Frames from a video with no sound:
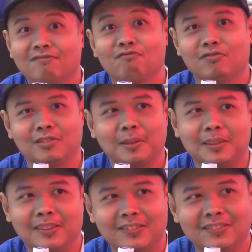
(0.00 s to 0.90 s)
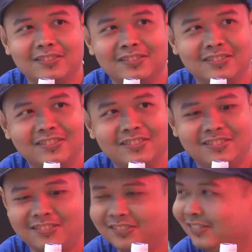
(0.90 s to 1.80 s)
Ayon pa kay Severino, mas
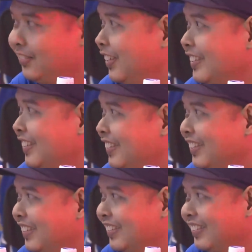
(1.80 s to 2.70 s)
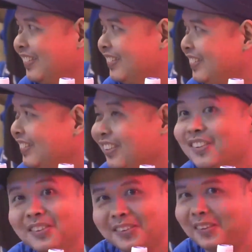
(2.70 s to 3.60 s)
nakapaghanda sila ngayon kumpara sa nakaraang
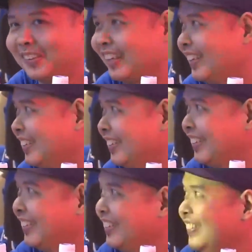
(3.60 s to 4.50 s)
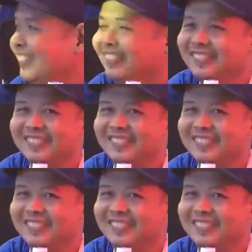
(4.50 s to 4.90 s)
para games dahil nalimitahan ng